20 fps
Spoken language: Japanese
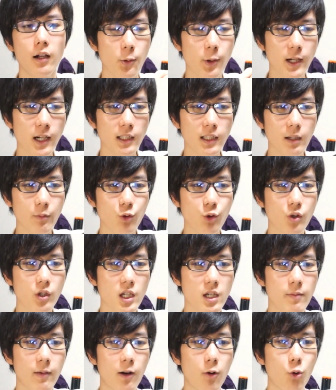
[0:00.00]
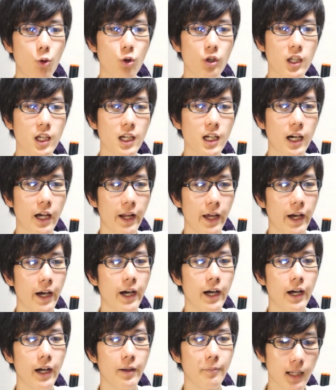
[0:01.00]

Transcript: それが多分一番大きいから、